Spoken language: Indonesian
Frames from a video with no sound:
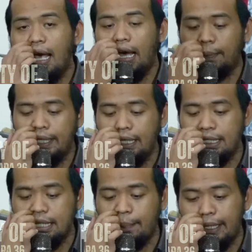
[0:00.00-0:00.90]
Apa yang
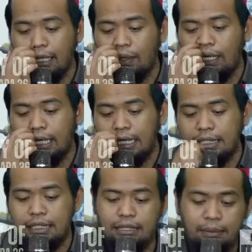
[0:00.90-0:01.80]
disampaikan oleh
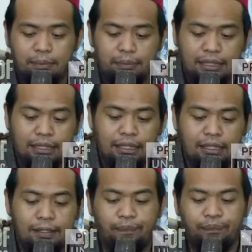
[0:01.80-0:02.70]
Kanjeng Nabi,
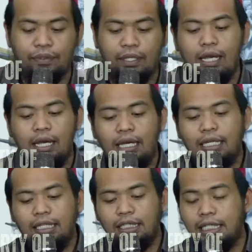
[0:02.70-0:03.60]

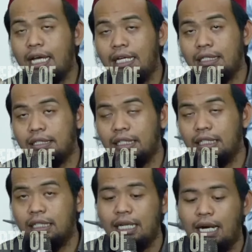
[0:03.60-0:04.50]

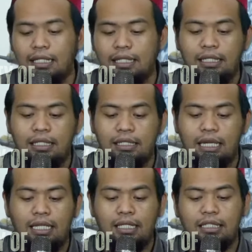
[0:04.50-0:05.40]
yakti alan
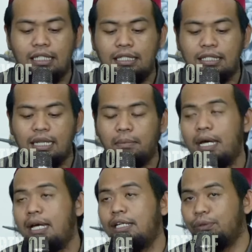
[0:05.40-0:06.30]
nasi
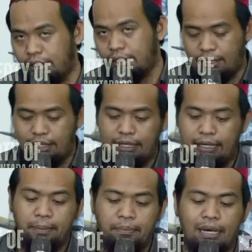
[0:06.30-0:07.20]
zamanun
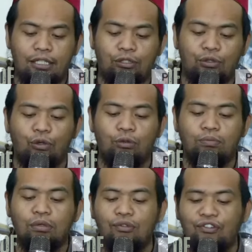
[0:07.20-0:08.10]
himmatuhum
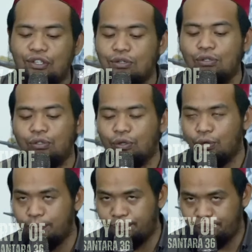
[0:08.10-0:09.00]
bultunuhum